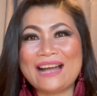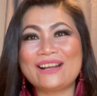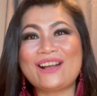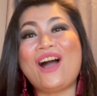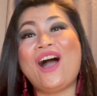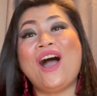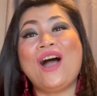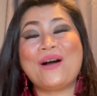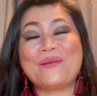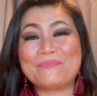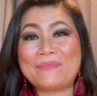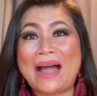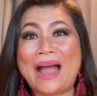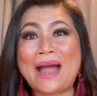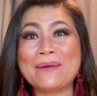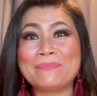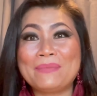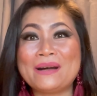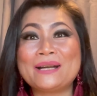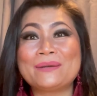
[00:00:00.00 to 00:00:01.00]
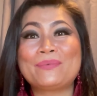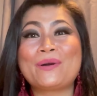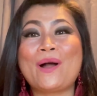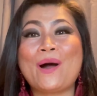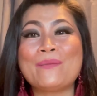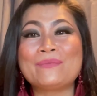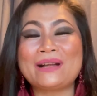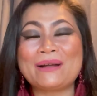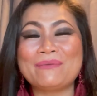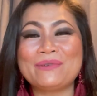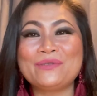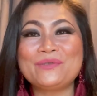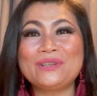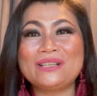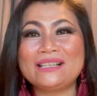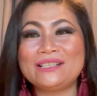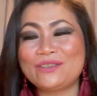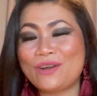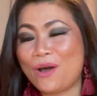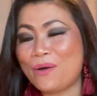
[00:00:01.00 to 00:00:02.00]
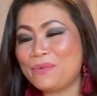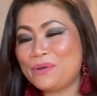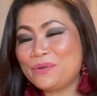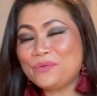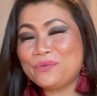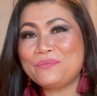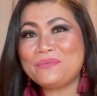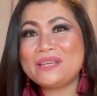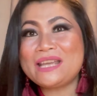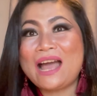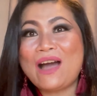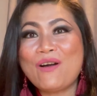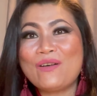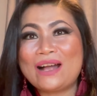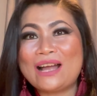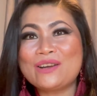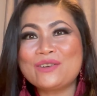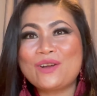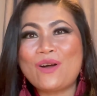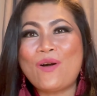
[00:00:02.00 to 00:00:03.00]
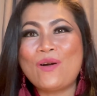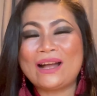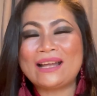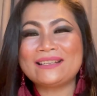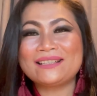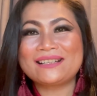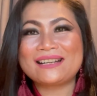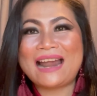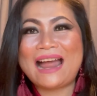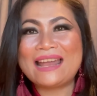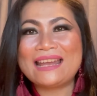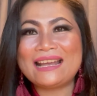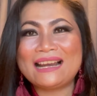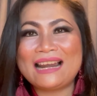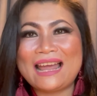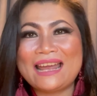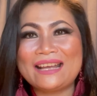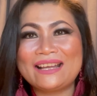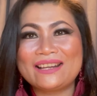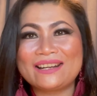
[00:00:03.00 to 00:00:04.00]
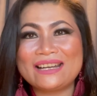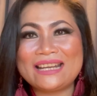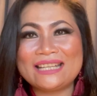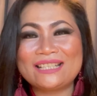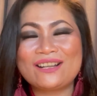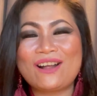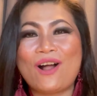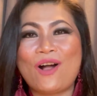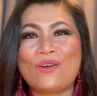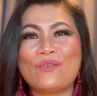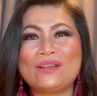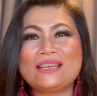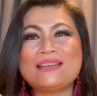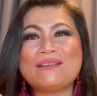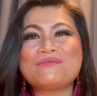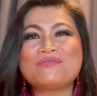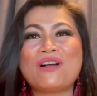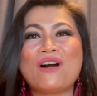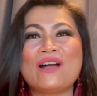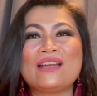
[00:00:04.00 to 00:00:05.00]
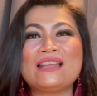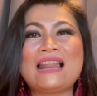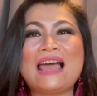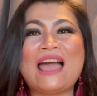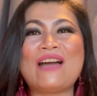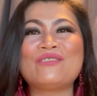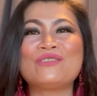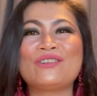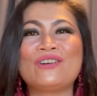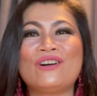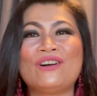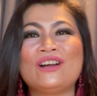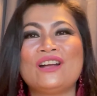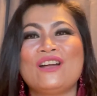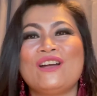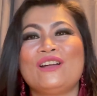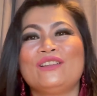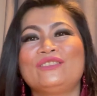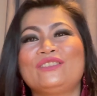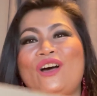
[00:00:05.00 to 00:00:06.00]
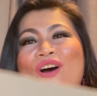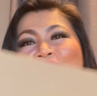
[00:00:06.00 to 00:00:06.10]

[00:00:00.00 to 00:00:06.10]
ก็มาเปิดพร้อมกับมนุษย์เลยเนาะมนุษย์มีเอากันกงกันไกลอะไรกรีดกล่องไว้เรียบร้อยแล้วเนาะต